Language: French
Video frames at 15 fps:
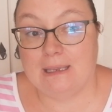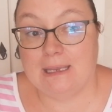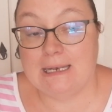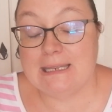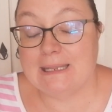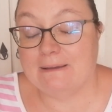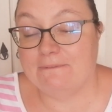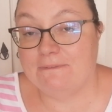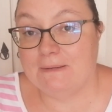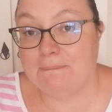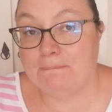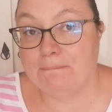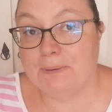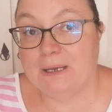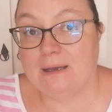elle n'avait
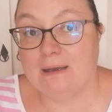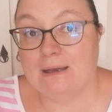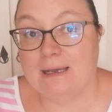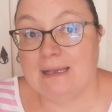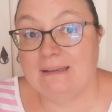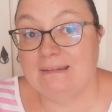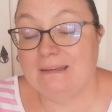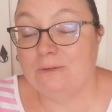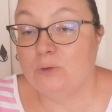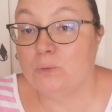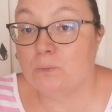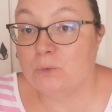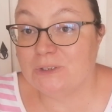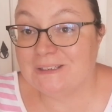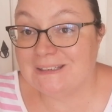pas assez
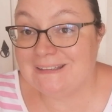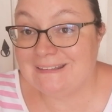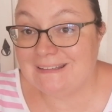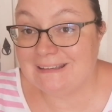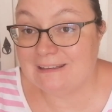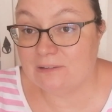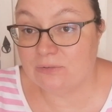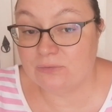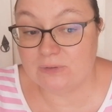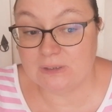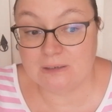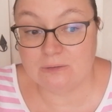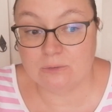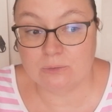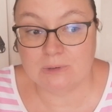de motricité fine.